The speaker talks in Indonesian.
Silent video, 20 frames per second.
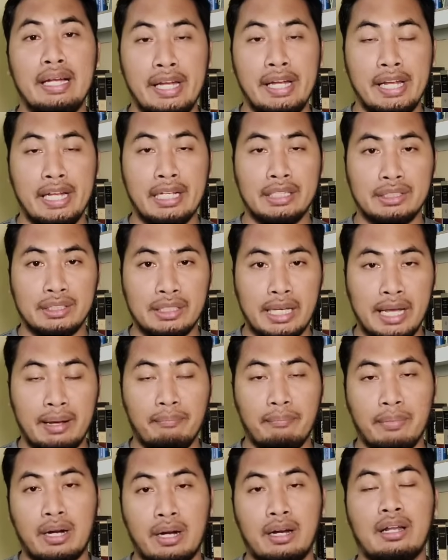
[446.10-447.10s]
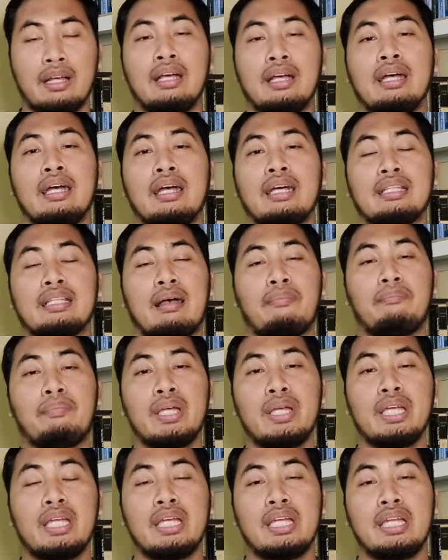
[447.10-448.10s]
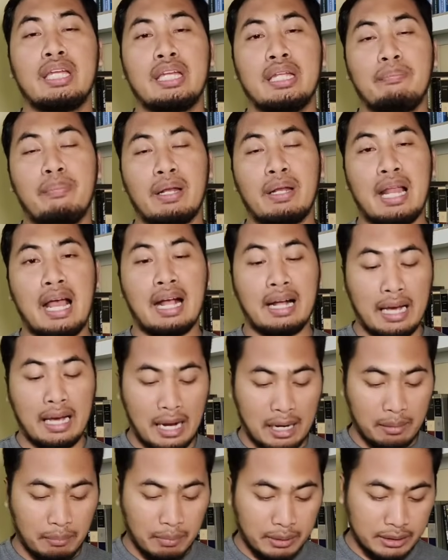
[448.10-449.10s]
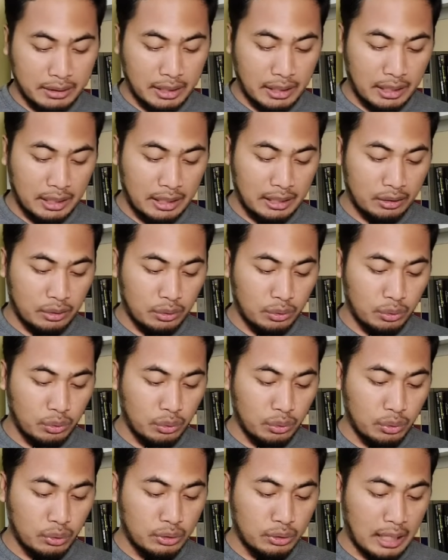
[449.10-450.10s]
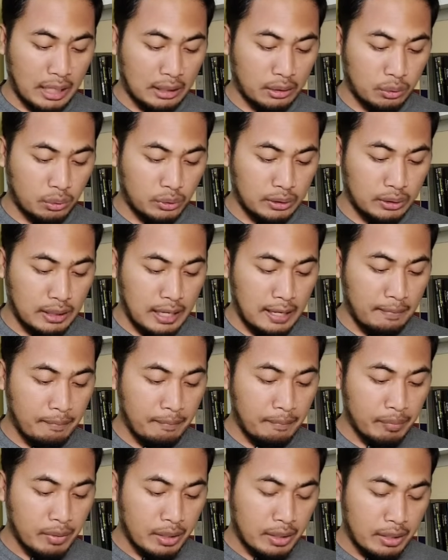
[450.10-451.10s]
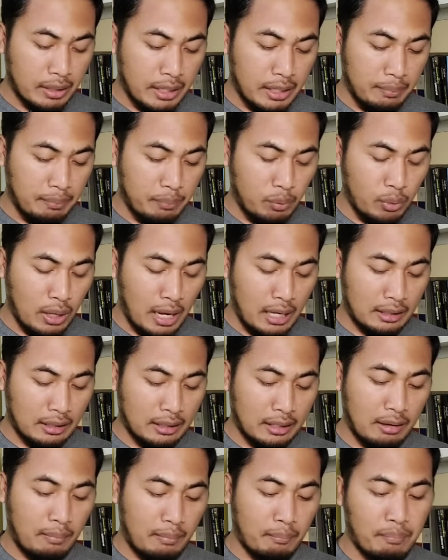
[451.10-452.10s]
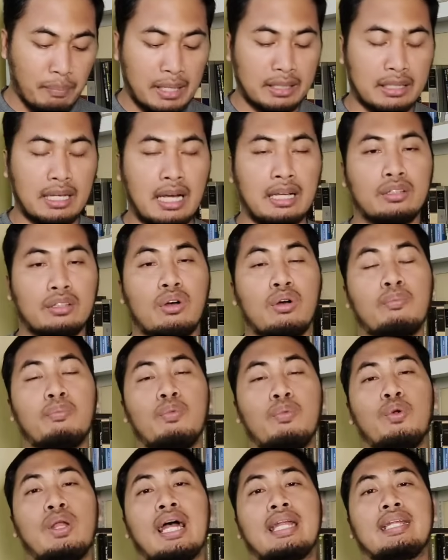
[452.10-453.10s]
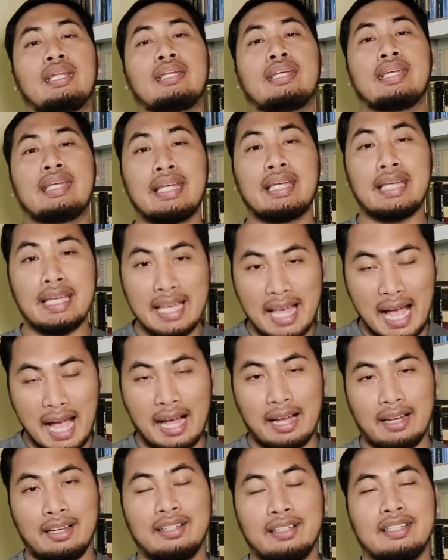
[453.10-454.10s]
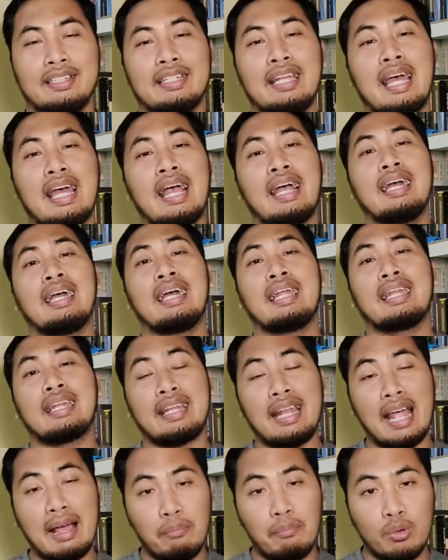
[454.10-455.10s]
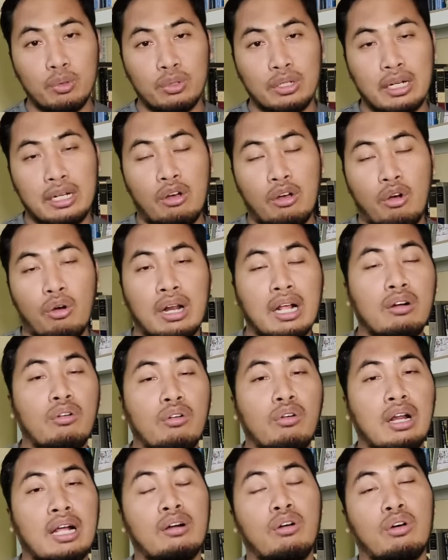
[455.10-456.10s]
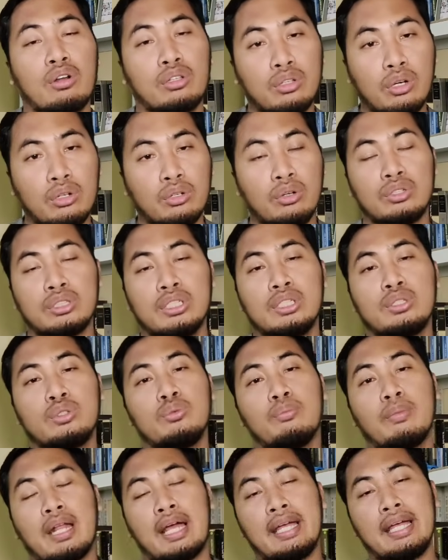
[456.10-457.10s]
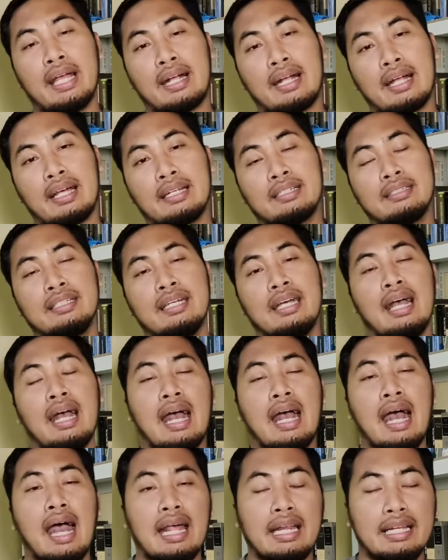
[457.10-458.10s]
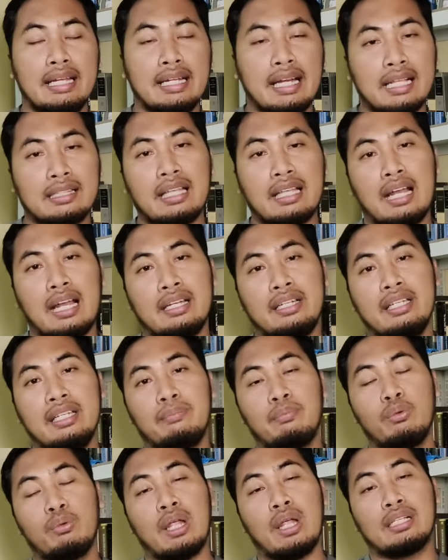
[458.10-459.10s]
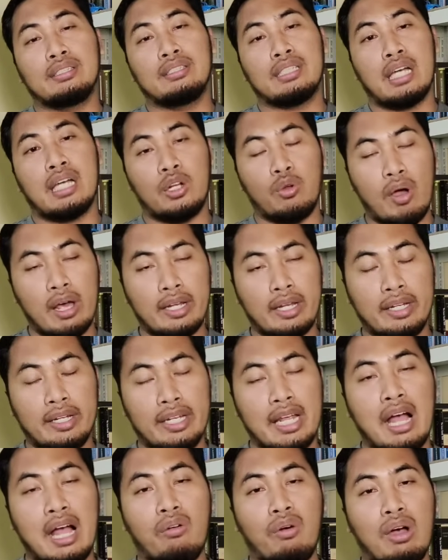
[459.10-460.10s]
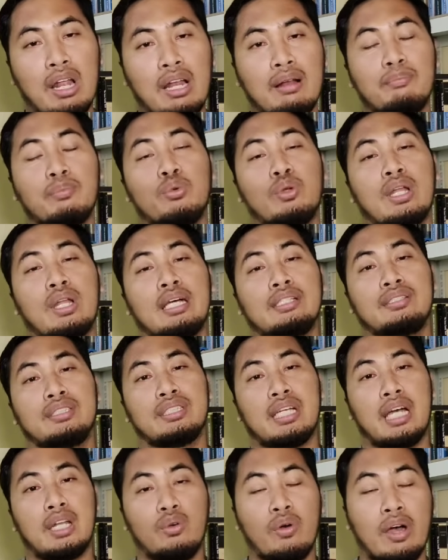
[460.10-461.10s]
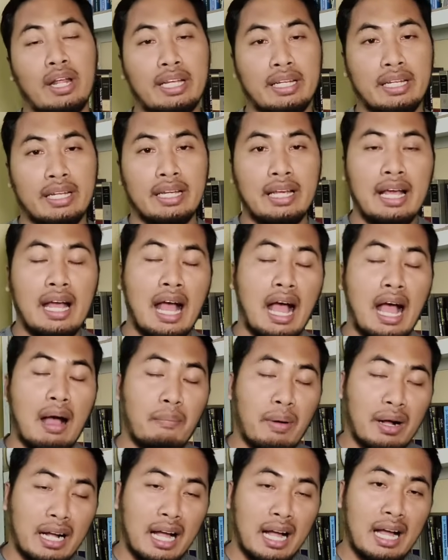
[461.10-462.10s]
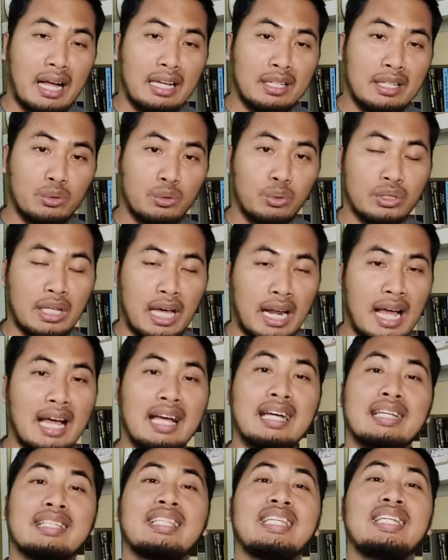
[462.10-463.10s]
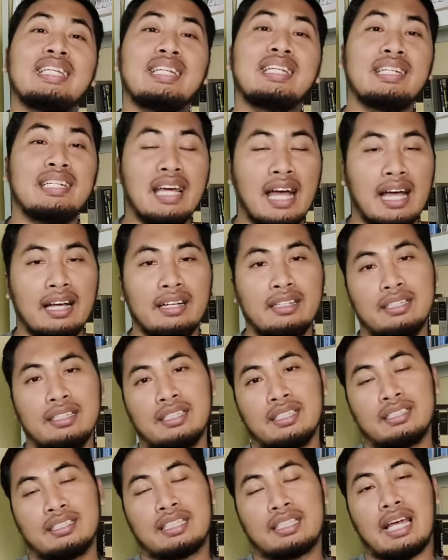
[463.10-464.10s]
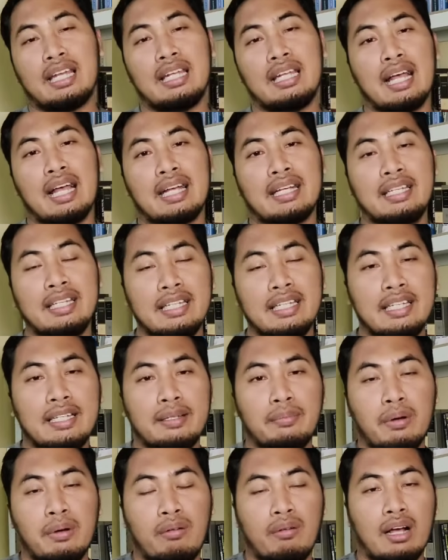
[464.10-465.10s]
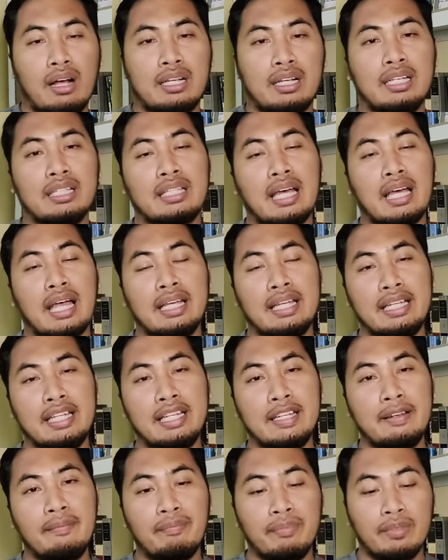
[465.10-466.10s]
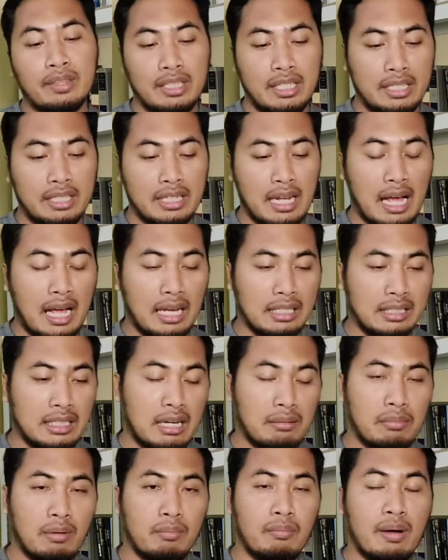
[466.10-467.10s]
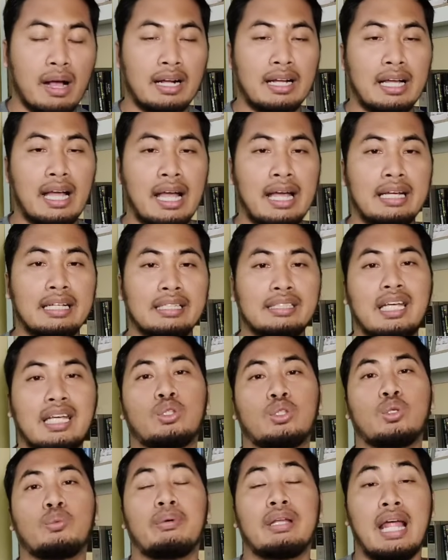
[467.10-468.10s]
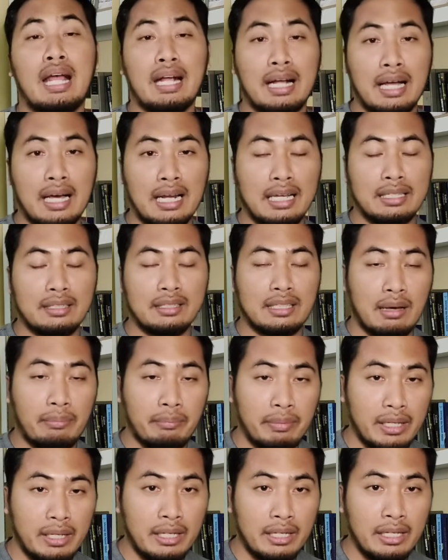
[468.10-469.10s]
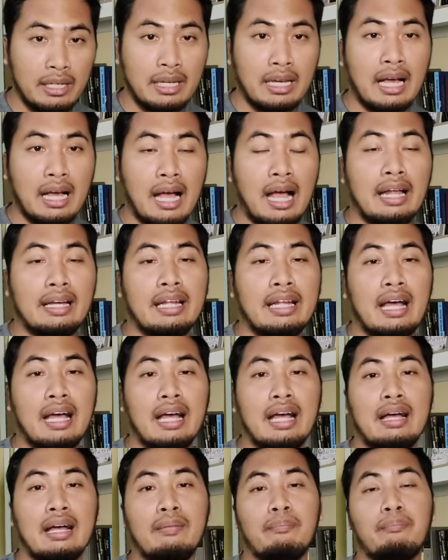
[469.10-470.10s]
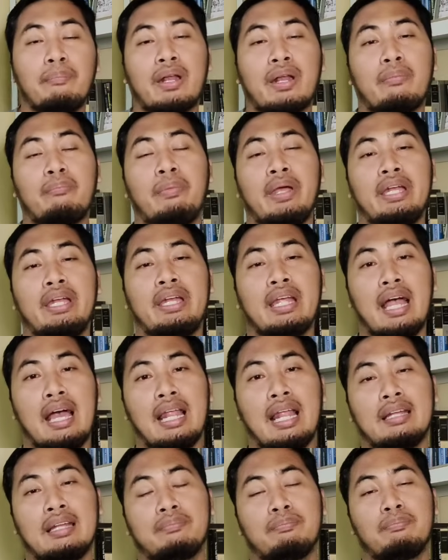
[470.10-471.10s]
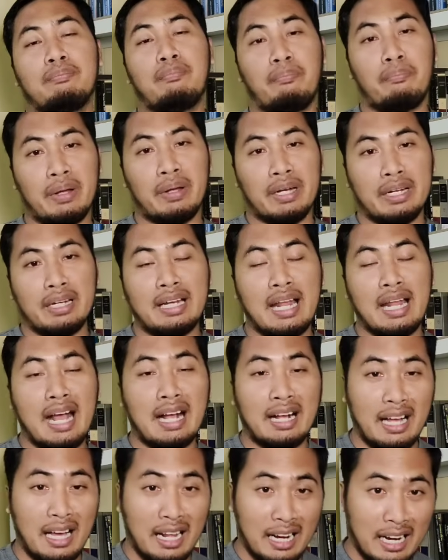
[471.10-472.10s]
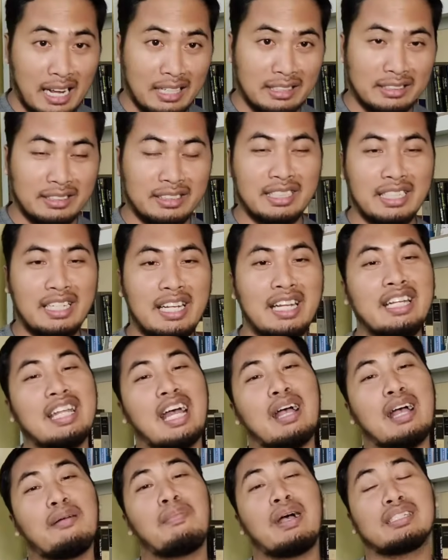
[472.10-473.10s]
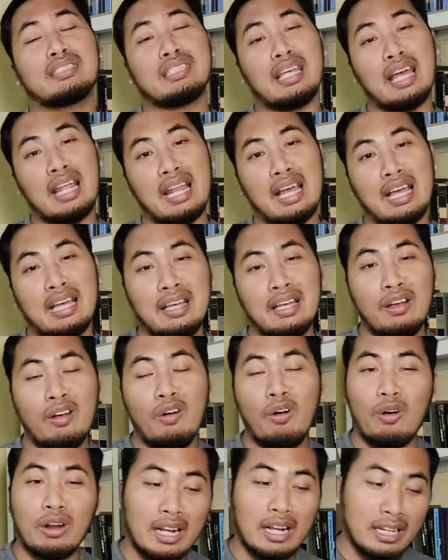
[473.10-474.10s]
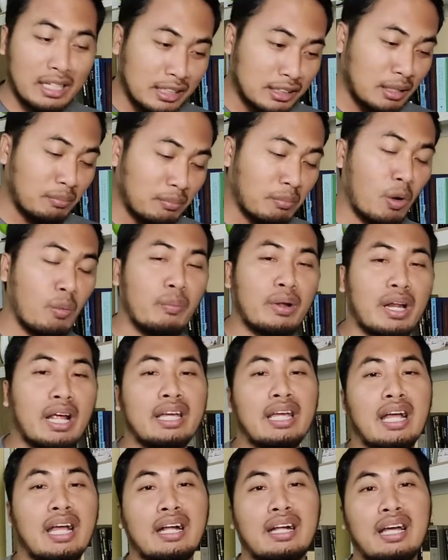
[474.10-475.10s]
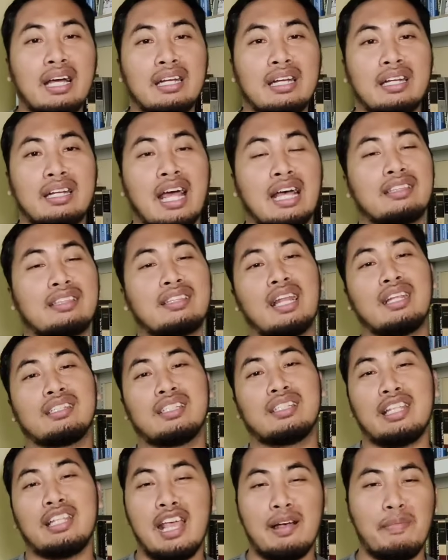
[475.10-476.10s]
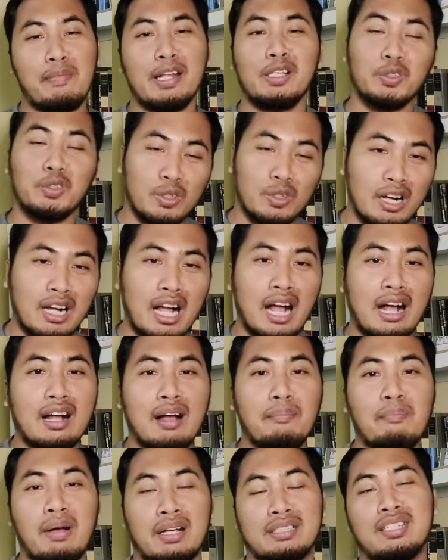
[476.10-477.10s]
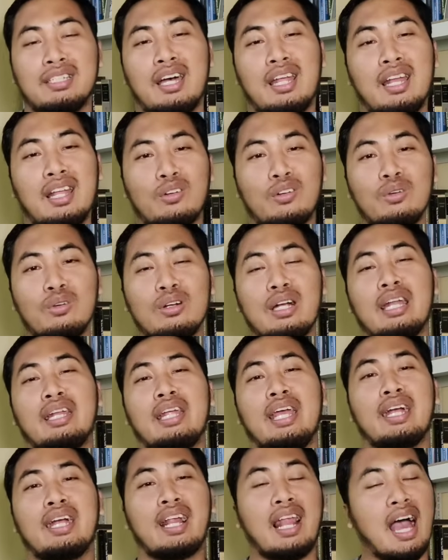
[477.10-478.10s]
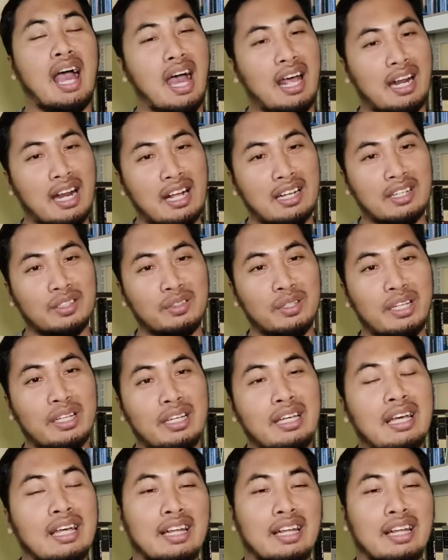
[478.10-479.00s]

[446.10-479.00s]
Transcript: Desember. Tapi di penanggalan Mesir itu jatuhnya di bulan keempat atau bulan Kia. Nah, namun orang-orang Ortodoks itu merayakan hari Natal di bulan Januari, di awal bulan Januari. Apakah itu salah? Tidak. Sekali lagi bahwa kita ini tidak hanya memakai satu penanggalan, tapi ada perbedaan penanggalan. Jadi tidak masalah. Orang Kristen mau merayakan Natal setiap hari juga nggak masalah kok, nggak ada yang larang gitu. Ya.